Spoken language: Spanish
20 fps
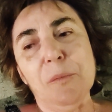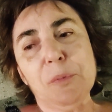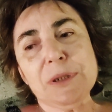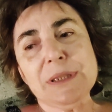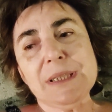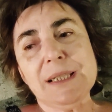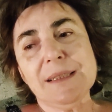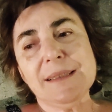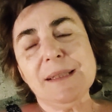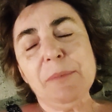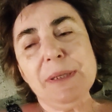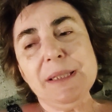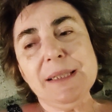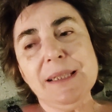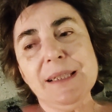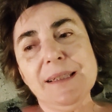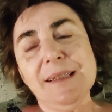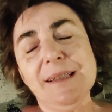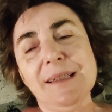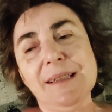Pues esta
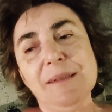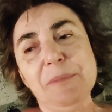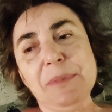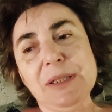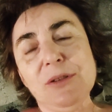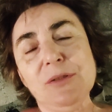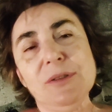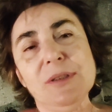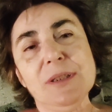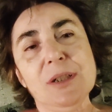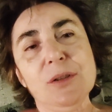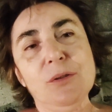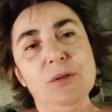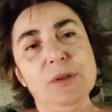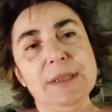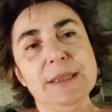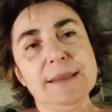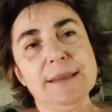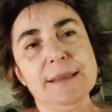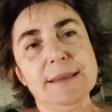mañana me he encontrado
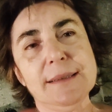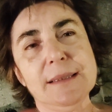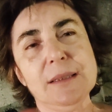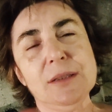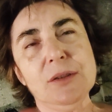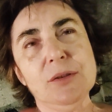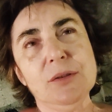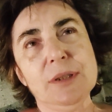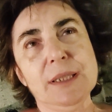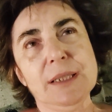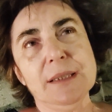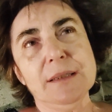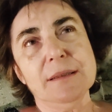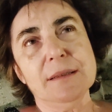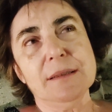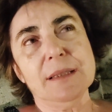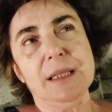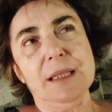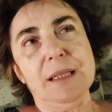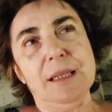con esta señora,
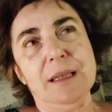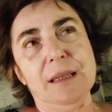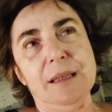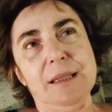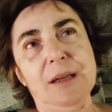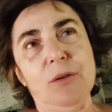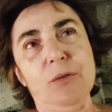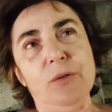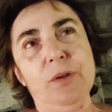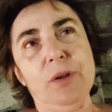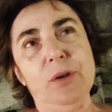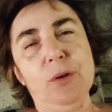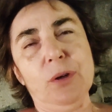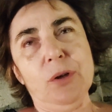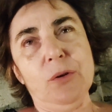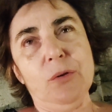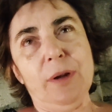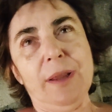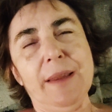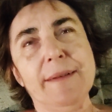que ya os digo
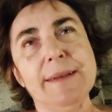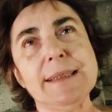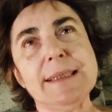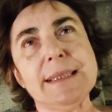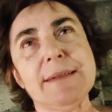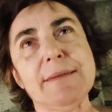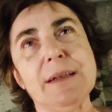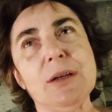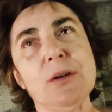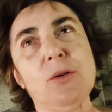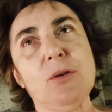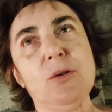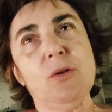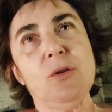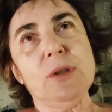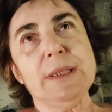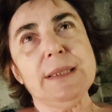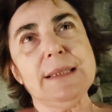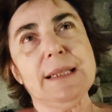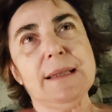que no le daban trabajo en
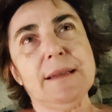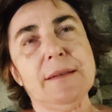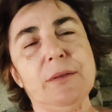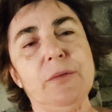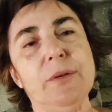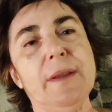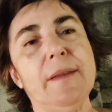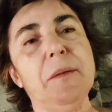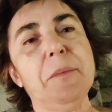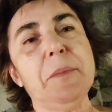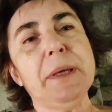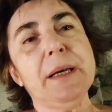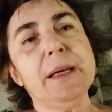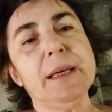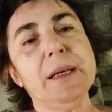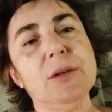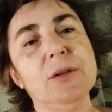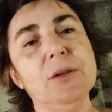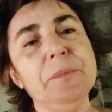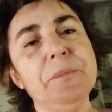lo que es la Ciudad de
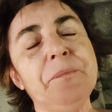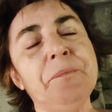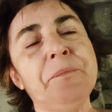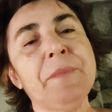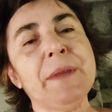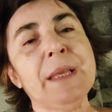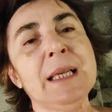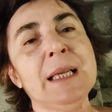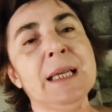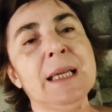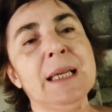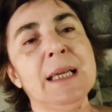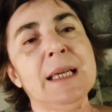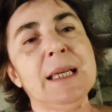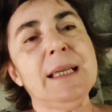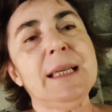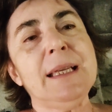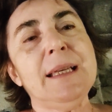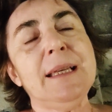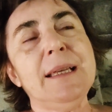México,
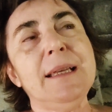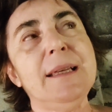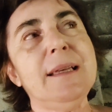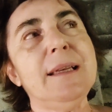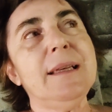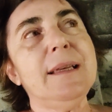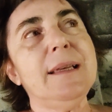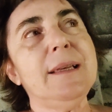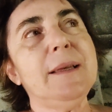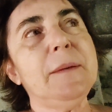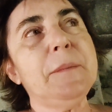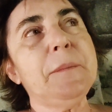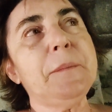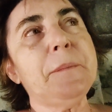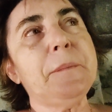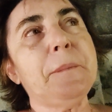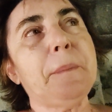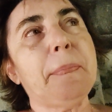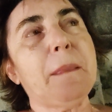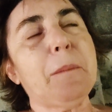y
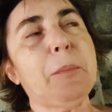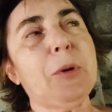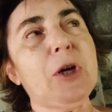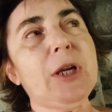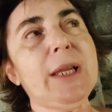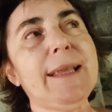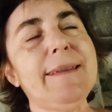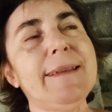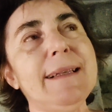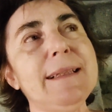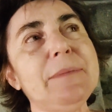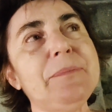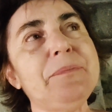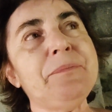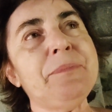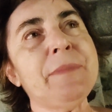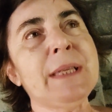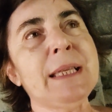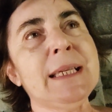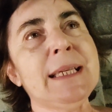mm, por la edad,
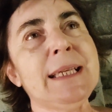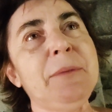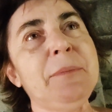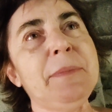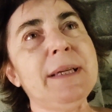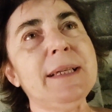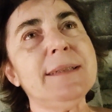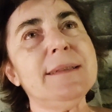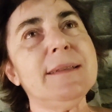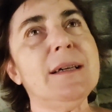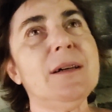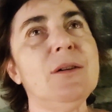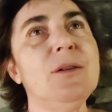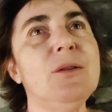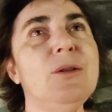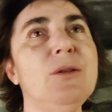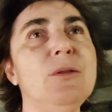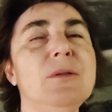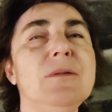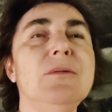y me ha
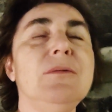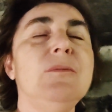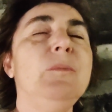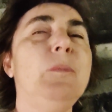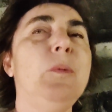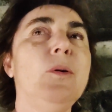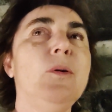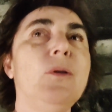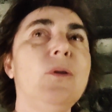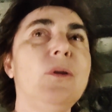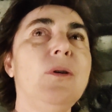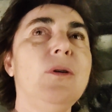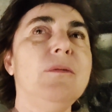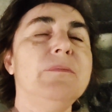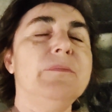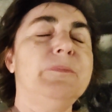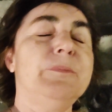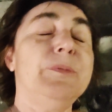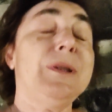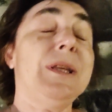estado un poco,
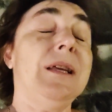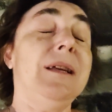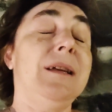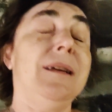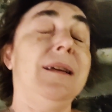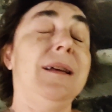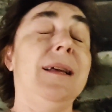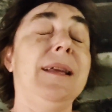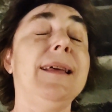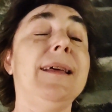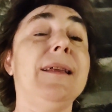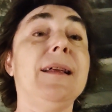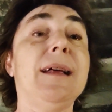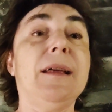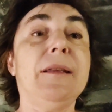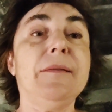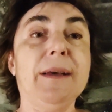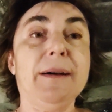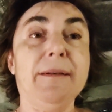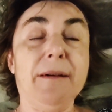porque ella
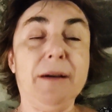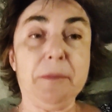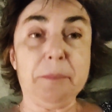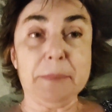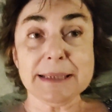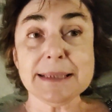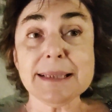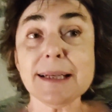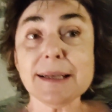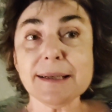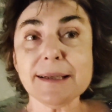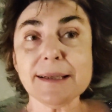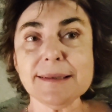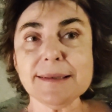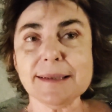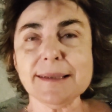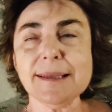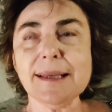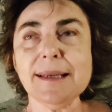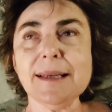daba
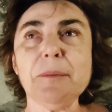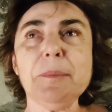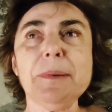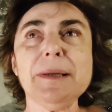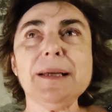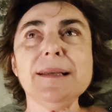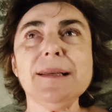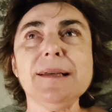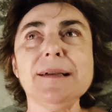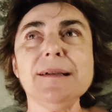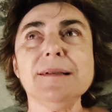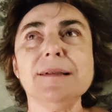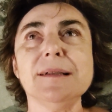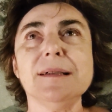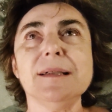masajes aquí en la playa,